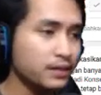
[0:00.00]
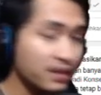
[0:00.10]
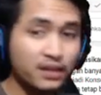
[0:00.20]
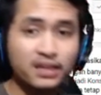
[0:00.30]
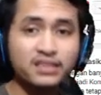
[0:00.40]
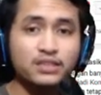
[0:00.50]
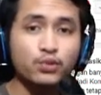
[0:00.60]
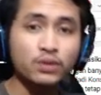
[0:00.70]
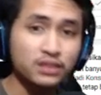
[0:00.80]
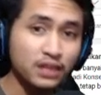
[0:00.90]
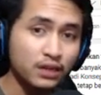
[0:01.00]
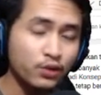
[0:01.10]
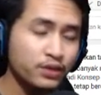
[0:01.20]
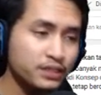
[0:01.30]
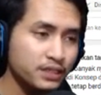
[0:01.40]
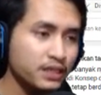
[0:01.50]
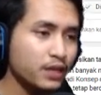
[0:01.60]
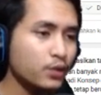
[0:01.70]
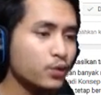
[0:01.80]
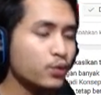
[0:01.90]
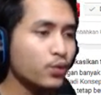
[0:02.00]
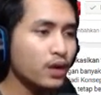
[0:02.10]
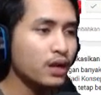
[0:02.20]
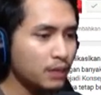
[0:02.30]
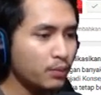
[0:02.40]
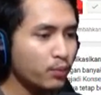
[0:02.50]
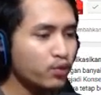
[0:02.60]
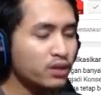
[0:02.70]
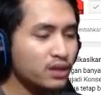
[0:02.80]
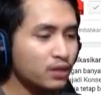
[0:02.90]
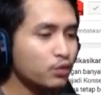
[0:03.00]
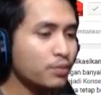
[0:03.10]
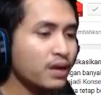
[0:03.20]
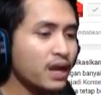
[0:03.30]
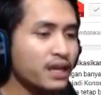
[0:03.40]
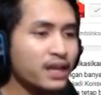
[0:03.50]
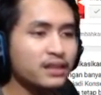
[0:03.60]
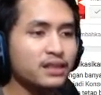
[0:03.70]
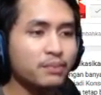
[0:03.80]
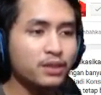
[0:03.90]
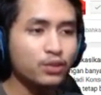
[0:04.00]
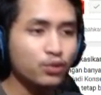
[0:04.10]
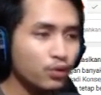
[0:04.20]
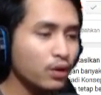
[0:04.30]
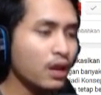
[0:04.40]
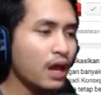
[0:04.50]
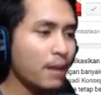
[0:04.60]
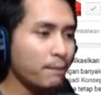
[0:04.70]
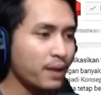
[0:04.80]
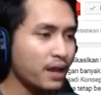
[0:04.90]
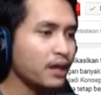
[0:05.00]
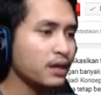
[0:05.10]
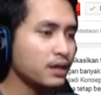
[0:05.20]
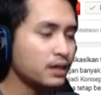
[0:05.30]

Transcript: Dan karena situasi dan kondisinya yang kurang memungkinkan untuk menghayati betul apa